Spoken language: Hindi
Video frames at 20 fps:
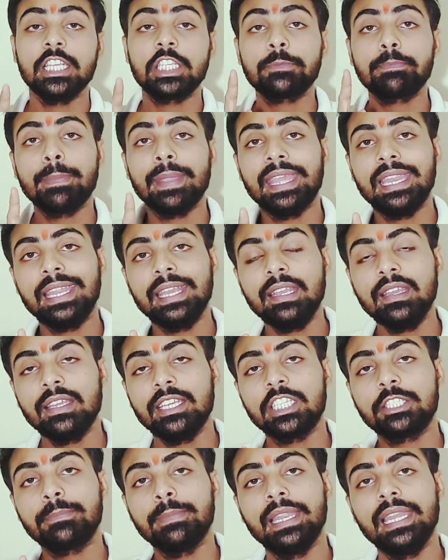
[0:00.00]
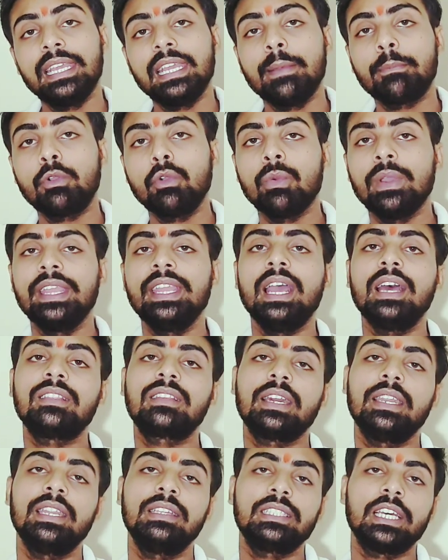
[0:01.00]
स्पेलिंग स्पेलिंग आपको वही
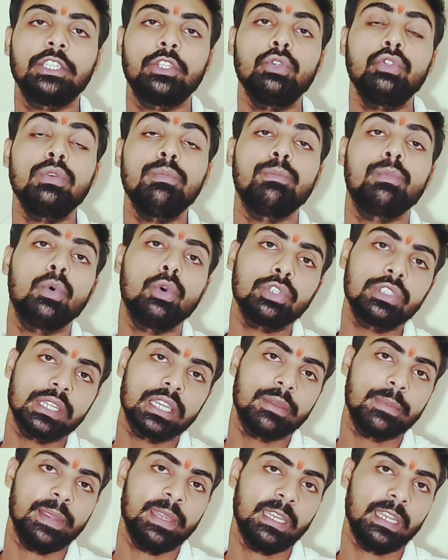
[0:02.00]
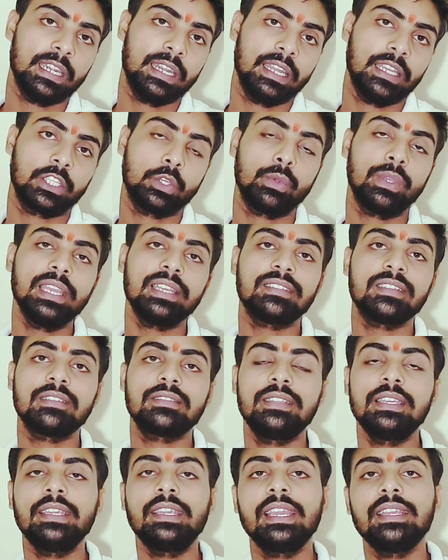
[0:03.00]
याद करने साथियों जो मोस्ट रिपीटेड है क्योंकि
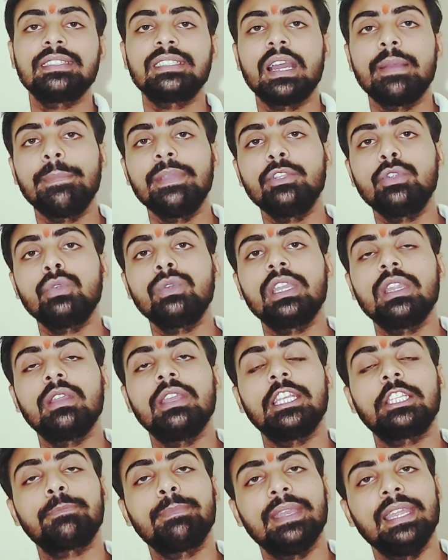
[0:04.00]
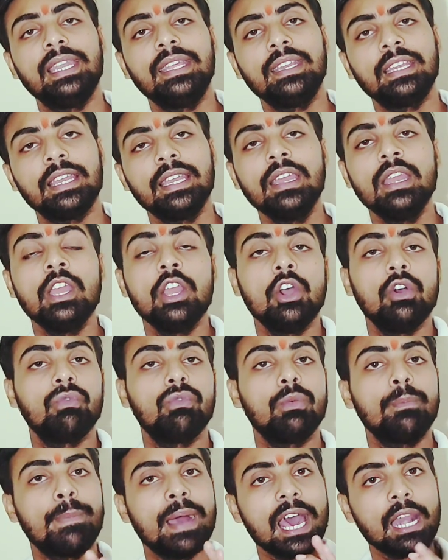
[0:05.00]
एसएससी के एग्जाम में जो स्पेलिंग है
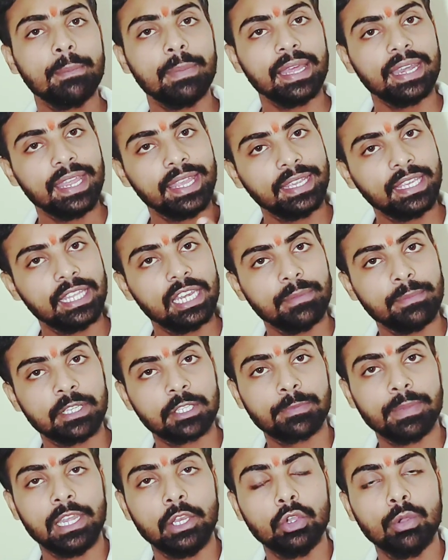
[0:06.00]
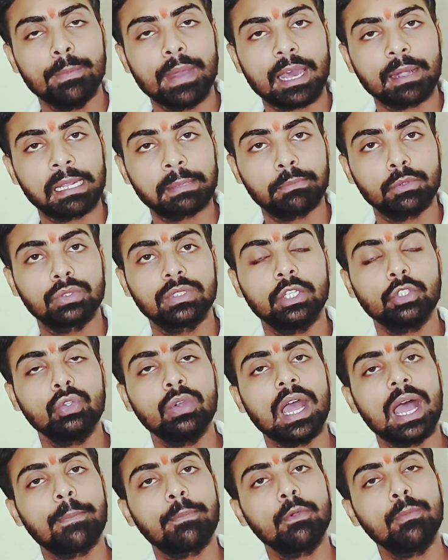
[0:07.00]
वो बार बार एक ही स्पेलिंग को बार बार पूछता है तो
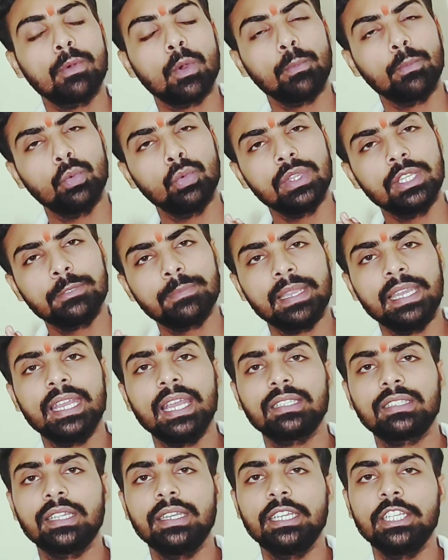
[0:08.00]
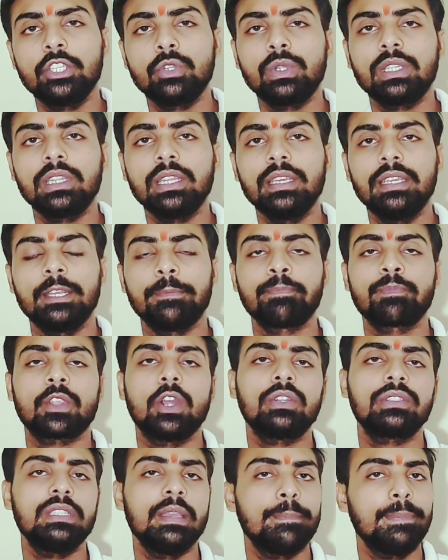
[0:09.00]
आपको पूरी स्पेलिंग याद करने की जरूरत नहीं है
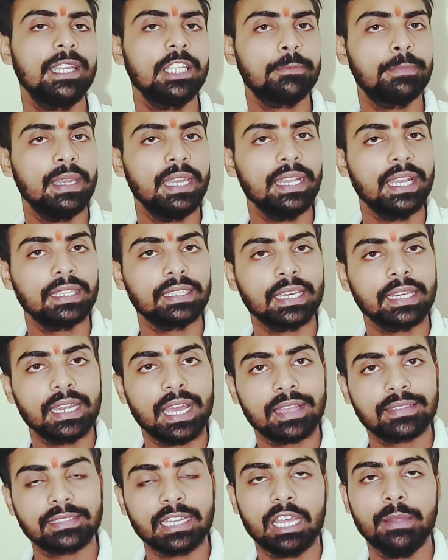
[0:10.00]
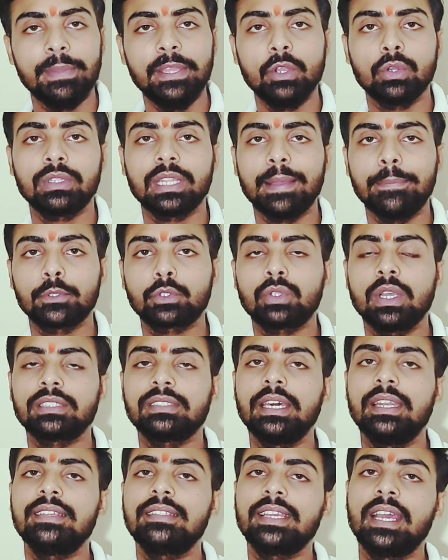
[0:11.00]
और सिंपली स्पेलिंग याद करना आसान ही होता है आप उसको
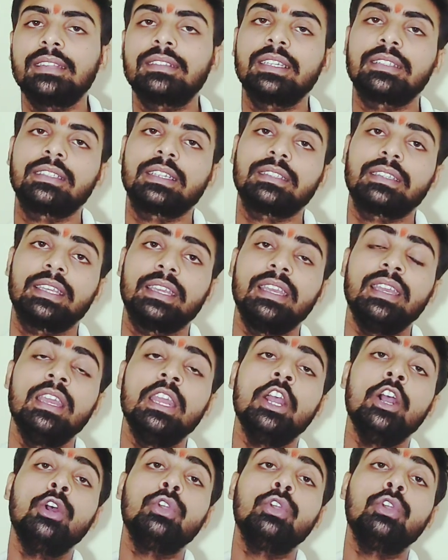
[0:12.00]
आसानी से याद कर सकते हैं